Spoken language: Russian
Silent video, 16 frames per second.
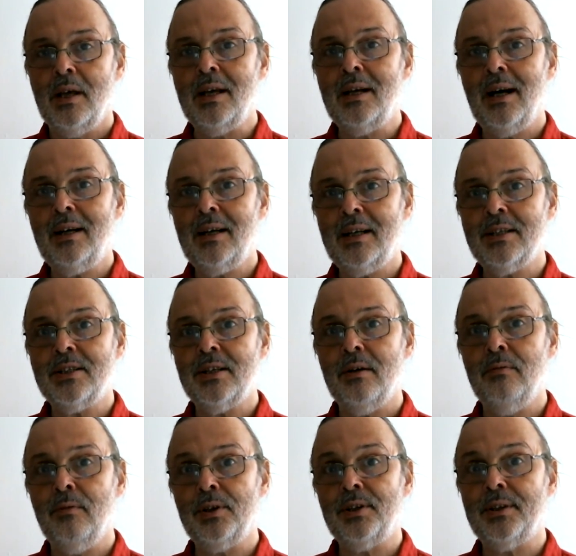И как раз
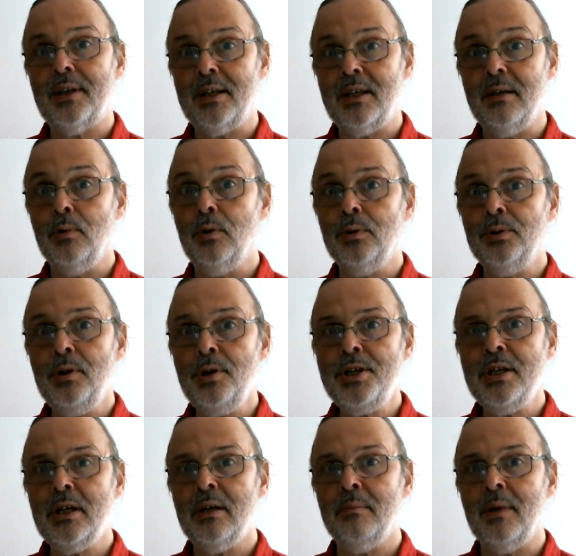вот таким
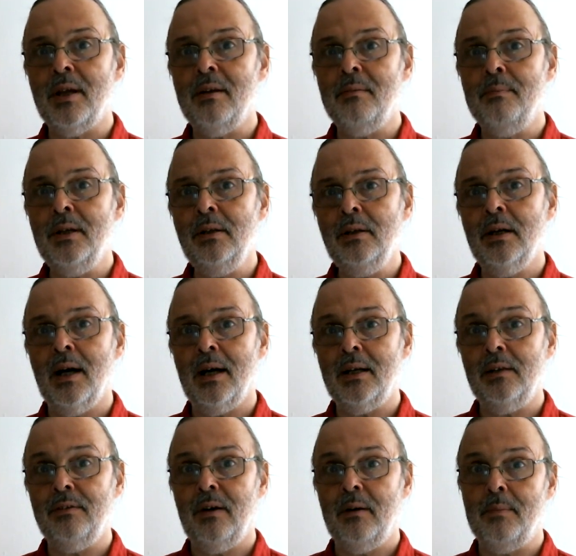художником и был
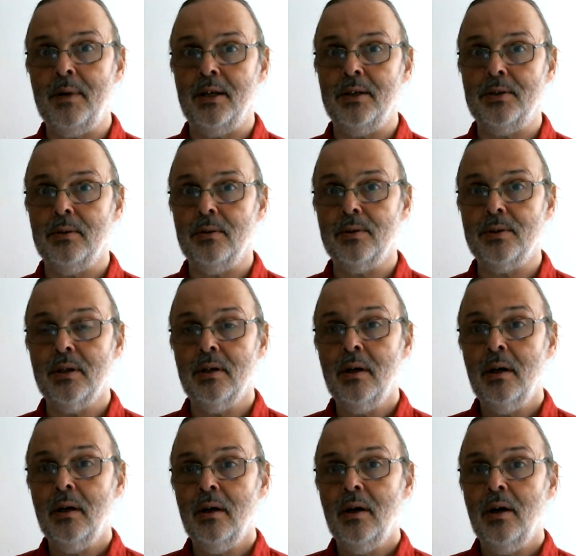Карел Фабрициус.
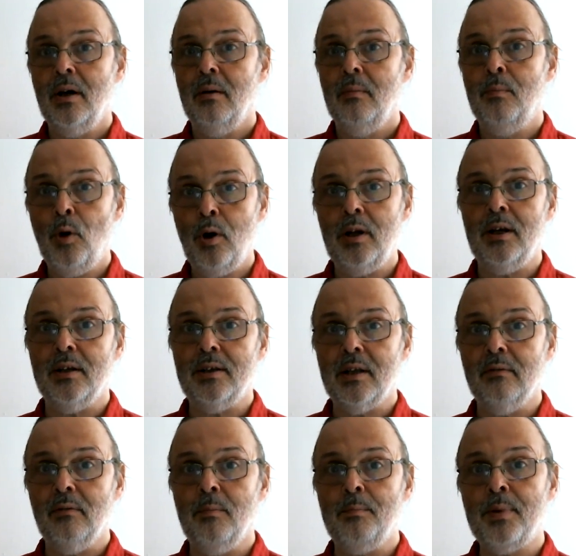Более
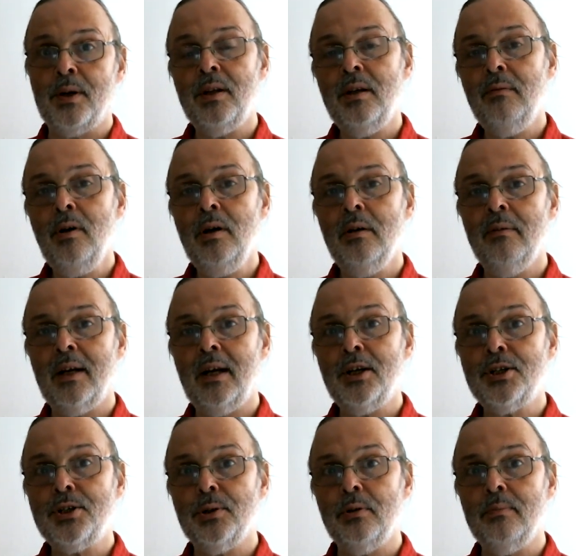того, про него
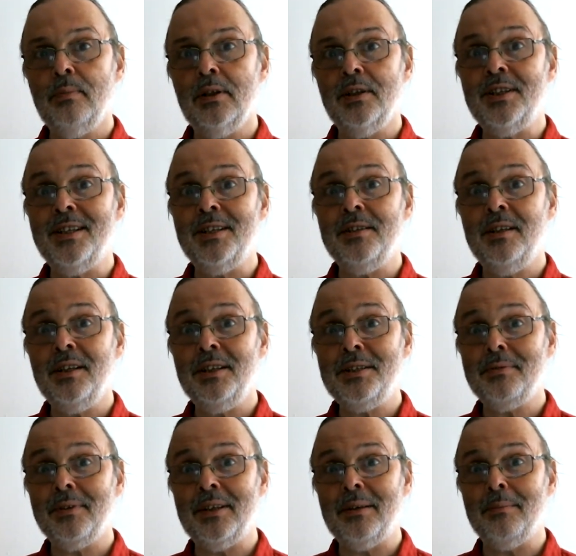говорят, что он был
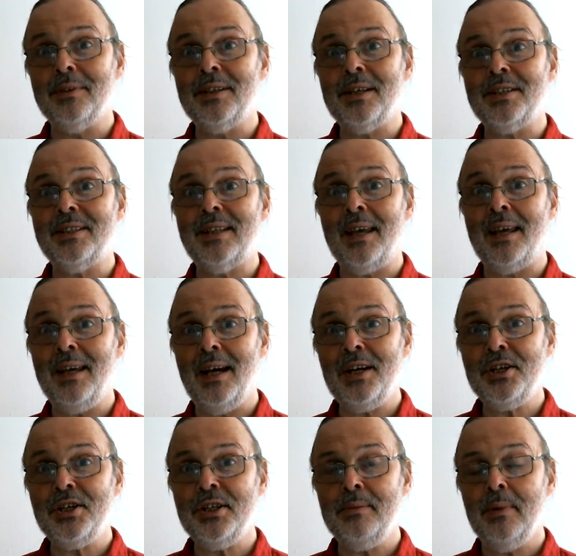единственным
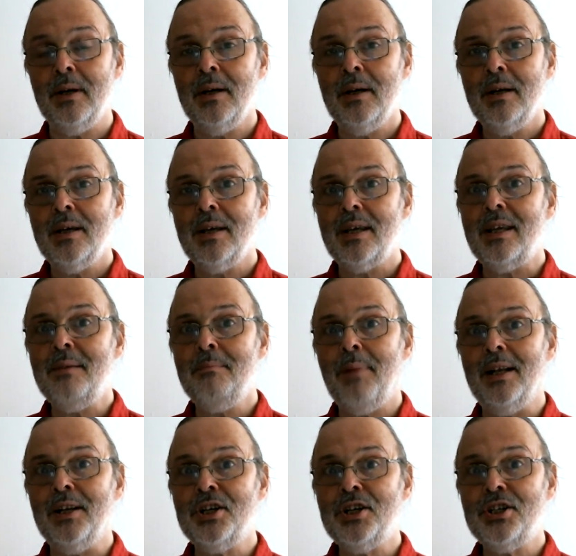настоящим и
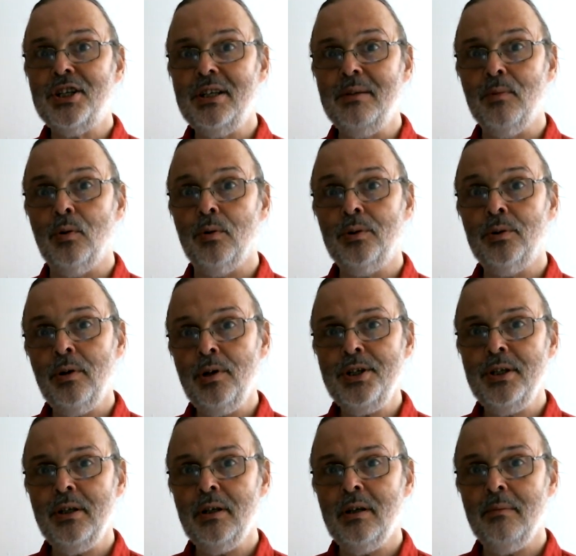большим
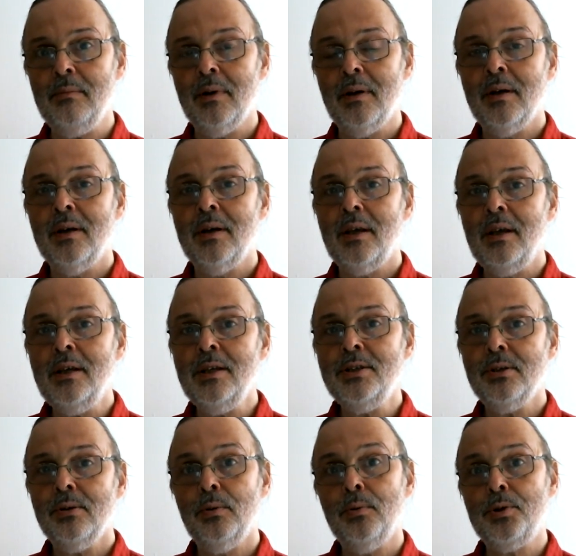художником
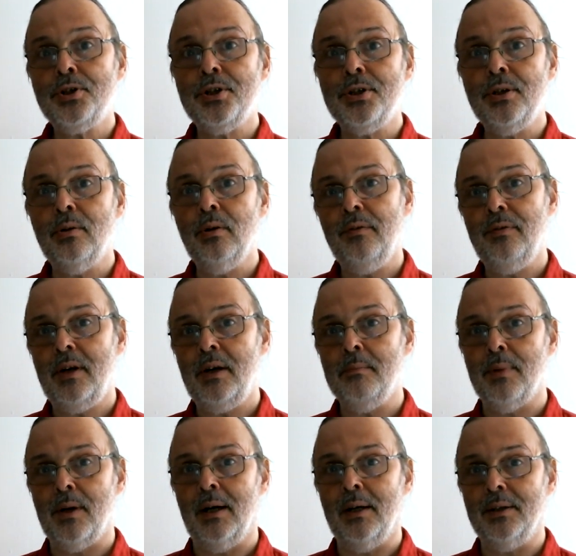из учеников
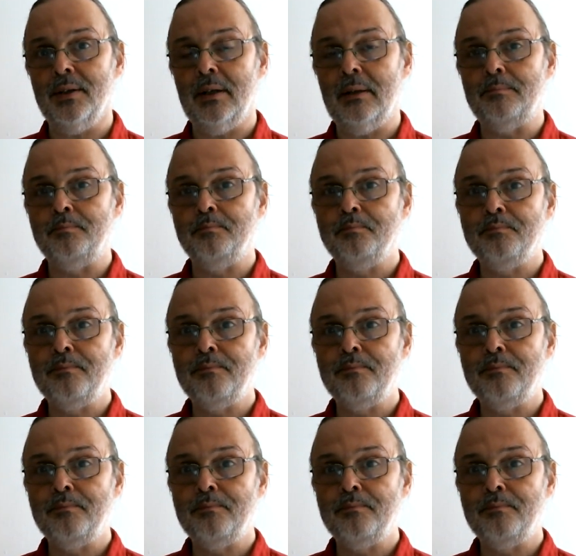Рембранта.